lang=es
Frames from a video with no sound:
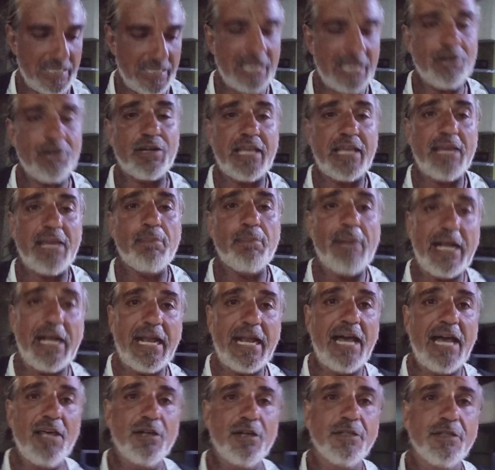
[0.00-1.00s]
que lo que he
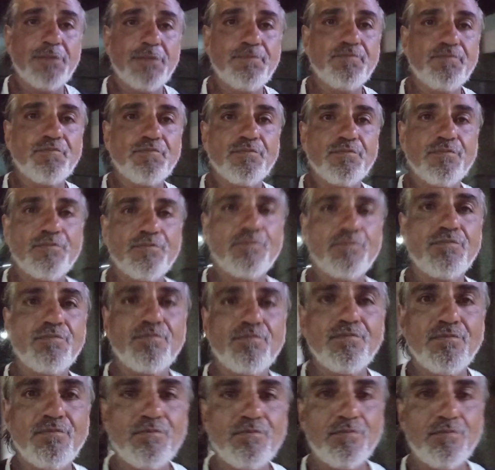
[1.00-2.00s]
pagado
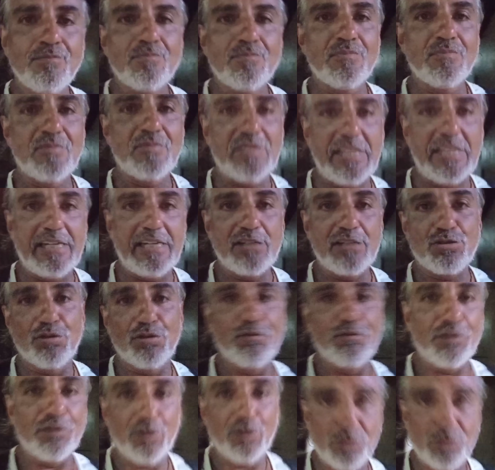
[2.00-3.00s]
tiene
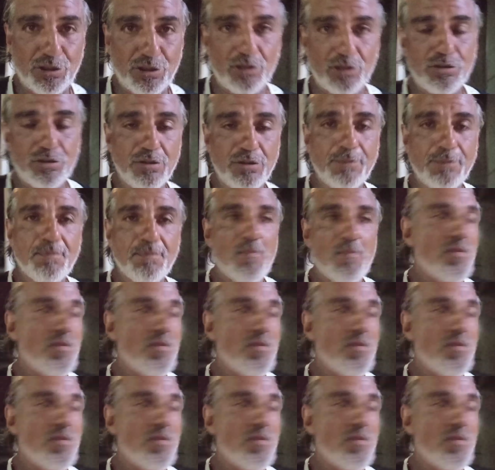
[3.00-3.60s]
sus frutos